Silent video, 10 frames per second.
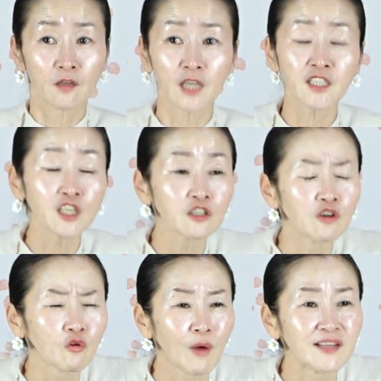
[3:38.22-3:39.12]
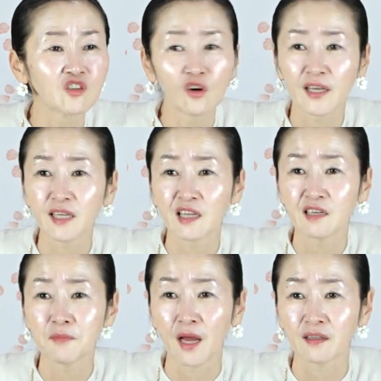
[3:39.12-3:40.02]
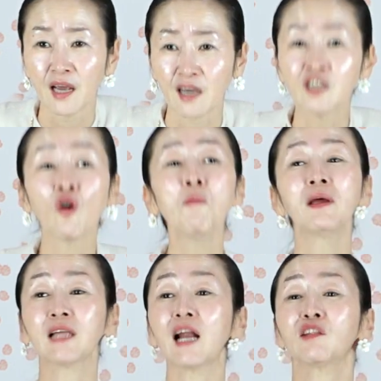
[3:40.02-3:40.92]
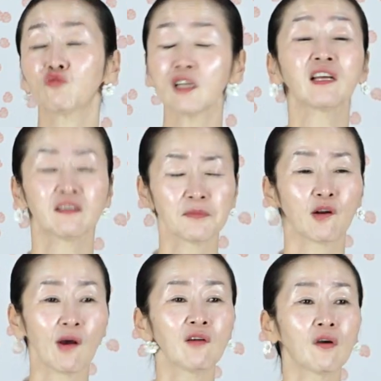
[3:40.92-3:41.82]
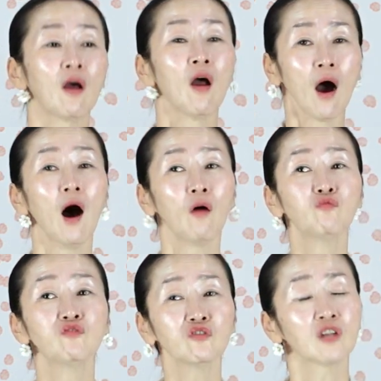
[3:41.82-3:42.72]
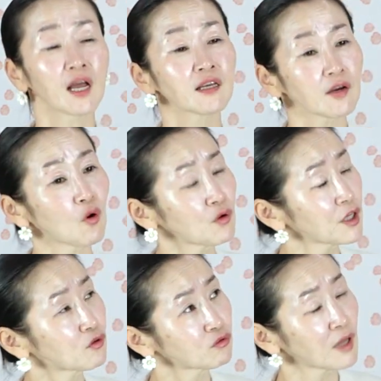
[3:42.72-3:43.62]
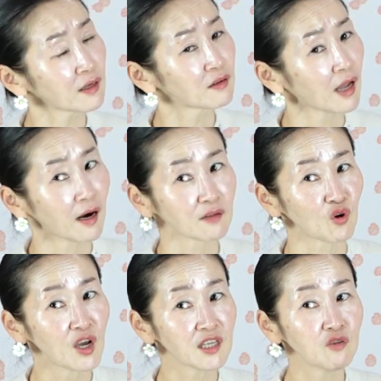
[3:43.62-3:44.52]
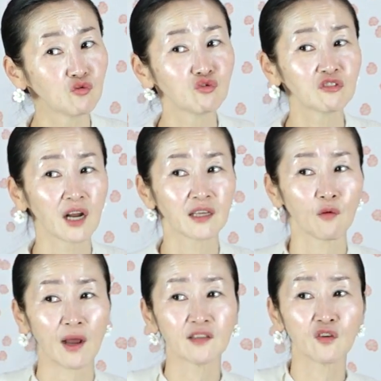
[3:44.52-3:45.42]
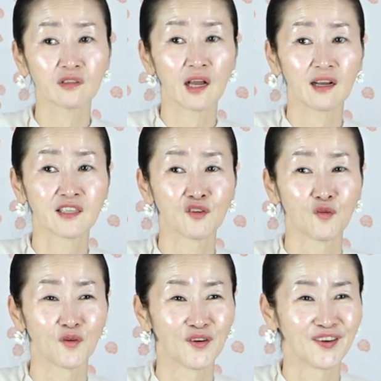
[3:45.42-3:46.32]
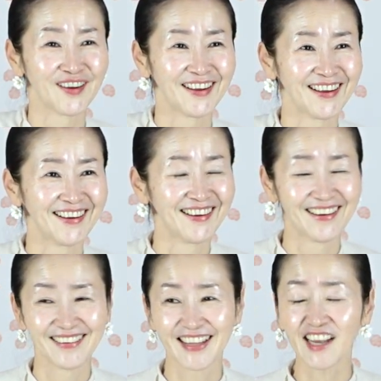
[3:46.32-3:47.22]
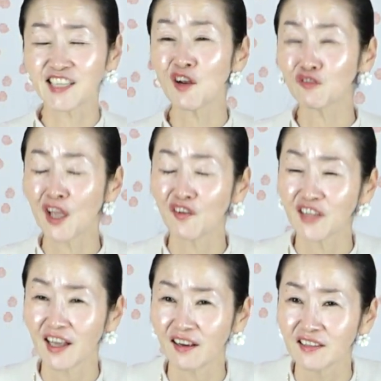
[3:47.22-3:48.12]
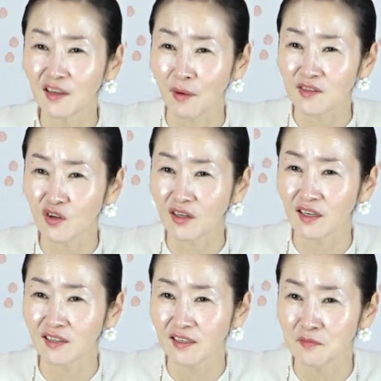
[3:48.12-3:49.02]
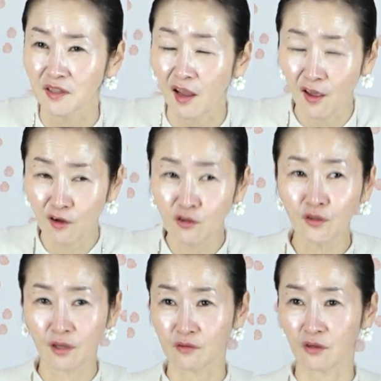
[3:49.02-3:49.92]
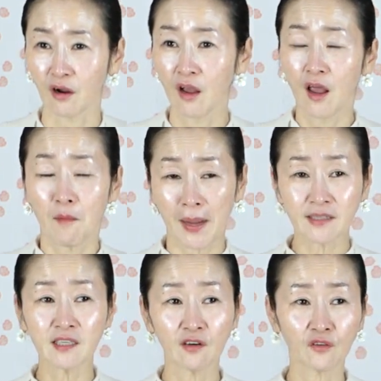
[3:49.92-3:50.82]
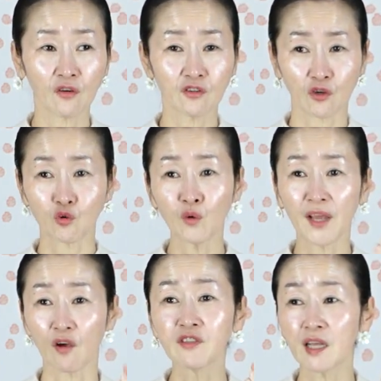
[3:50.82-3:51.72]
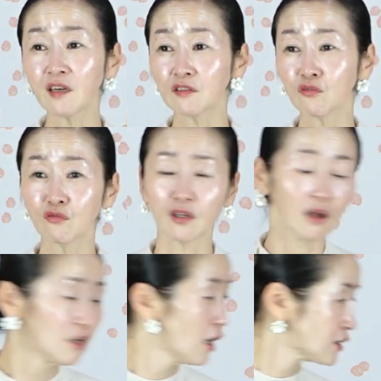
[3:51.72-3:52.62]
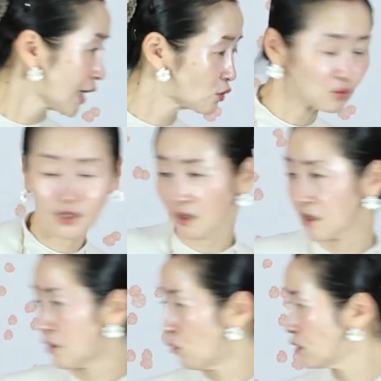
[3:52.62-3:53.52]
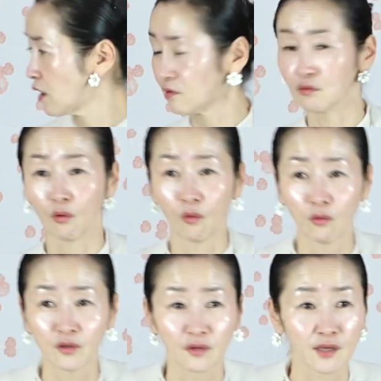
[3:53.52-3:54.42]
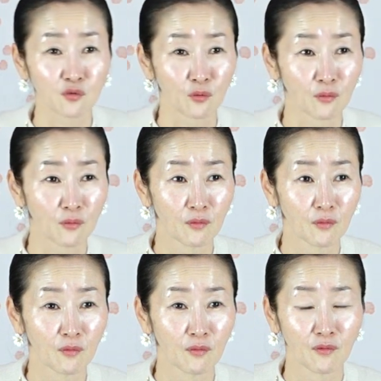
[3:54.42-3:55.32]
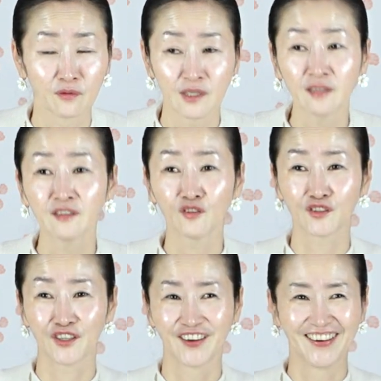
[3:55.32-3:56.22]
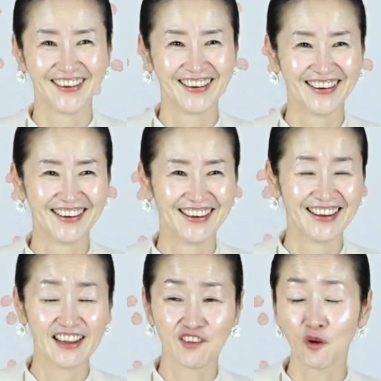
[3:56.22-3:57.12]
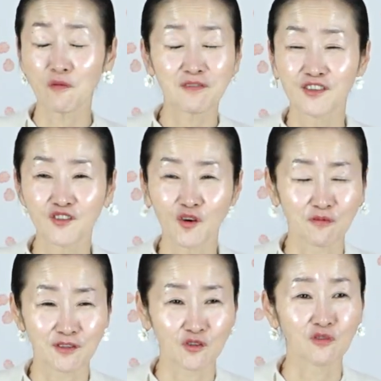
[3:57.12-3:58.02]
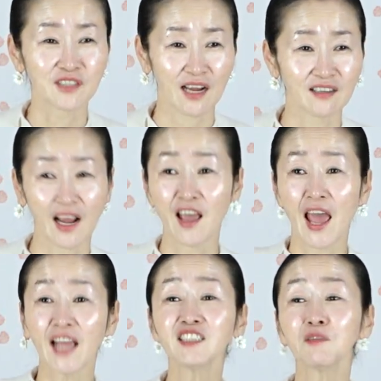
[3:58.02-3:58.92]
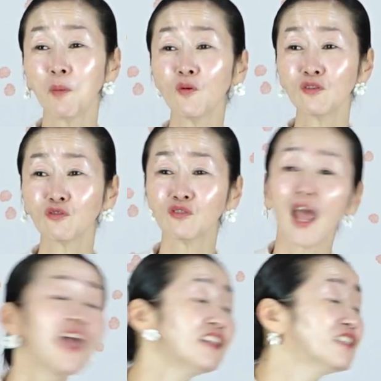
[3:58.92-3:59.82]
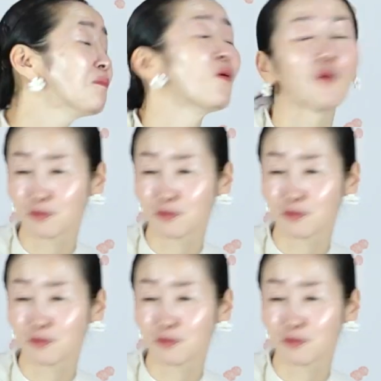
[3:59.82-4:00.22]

사실은 그건 완전한 깨달음이 아니야. 그것만 알아도 깨달음이라고 한 거예요. 아, 우는 아이가 여기 있구나 이렇게 알아도 이 우는 아이가 완전 사라지고 내가 새로 태어나야 그게 완전한 깨달음인데 그렇게 있죠. 마치 이런 격이죠. 손에 열쇠를 들고 이래 자동차 키가 어디 갔어 이렇게 계속 찾는 거죠. 여러분 그런 적 없어요? 저는 잘 그래. 핸드폰을 들고 내 핸드폰